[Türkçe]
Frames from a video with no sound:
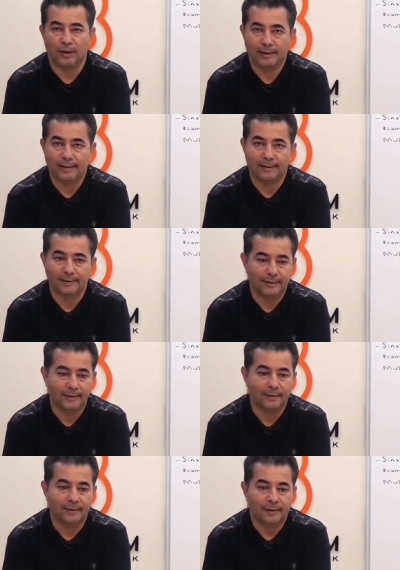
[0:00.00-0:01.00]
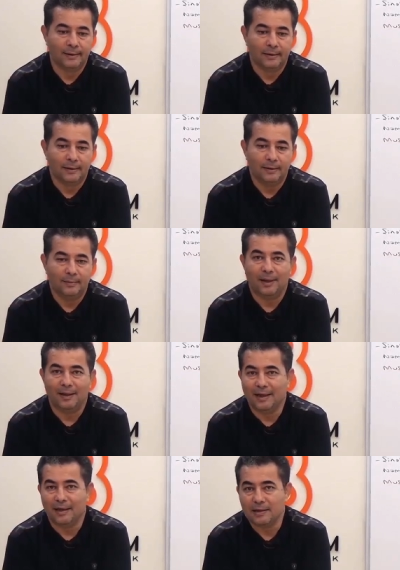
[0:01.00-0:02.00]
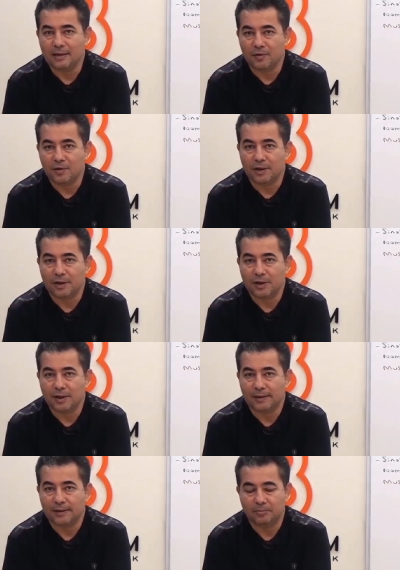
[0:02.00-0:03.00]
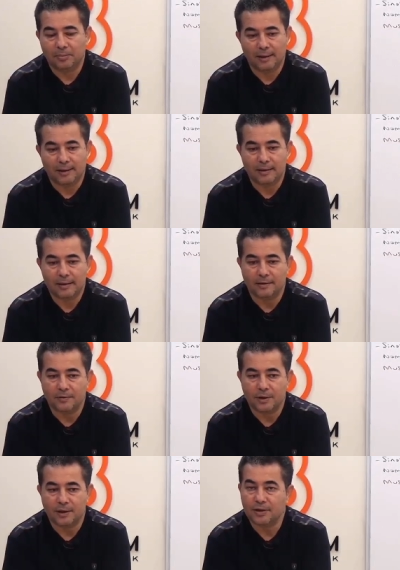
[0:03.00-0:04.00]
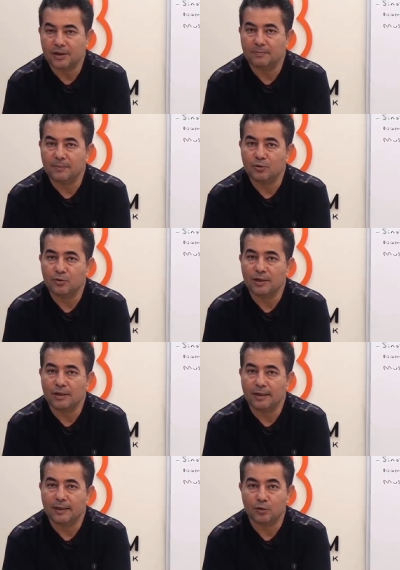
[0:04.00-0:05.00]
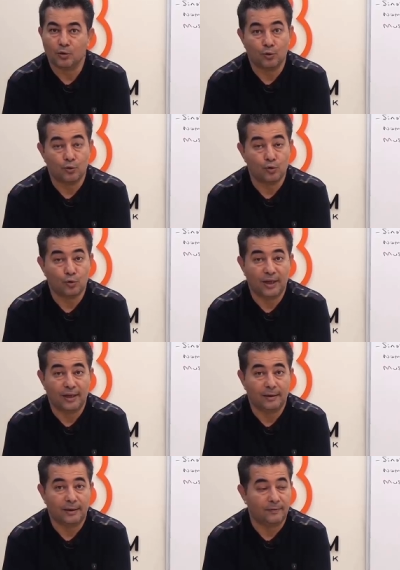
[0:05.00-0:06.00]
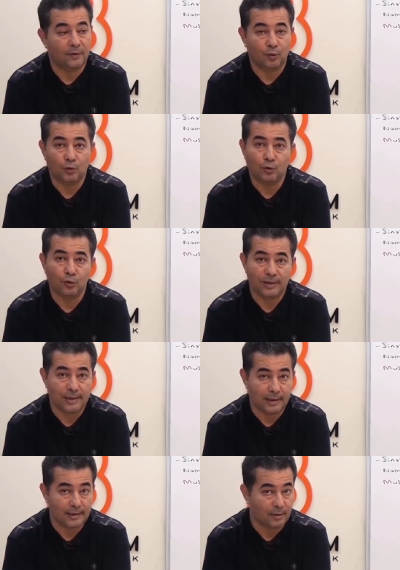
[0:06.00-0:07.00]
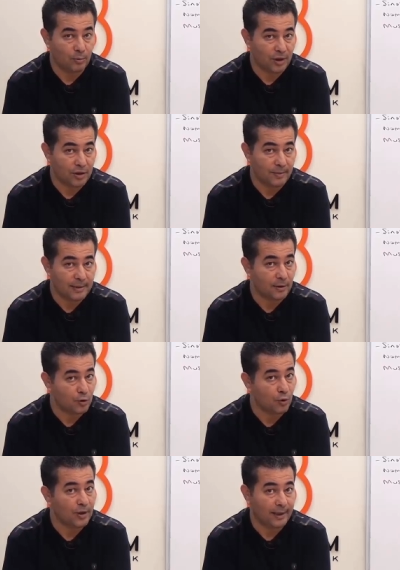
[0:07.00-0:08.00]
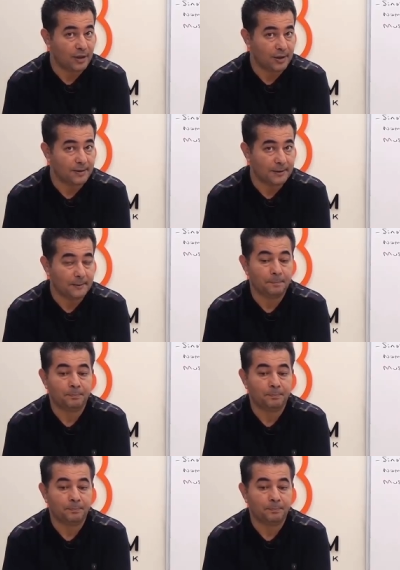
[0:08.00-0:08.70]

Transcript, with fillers: getirildi. Balkan savaşları çıktı. Balkan savaşlarının çıkması üzerine çok hüzünlendi ve ordunun siyasete bulaşmasını çok eleştirdi.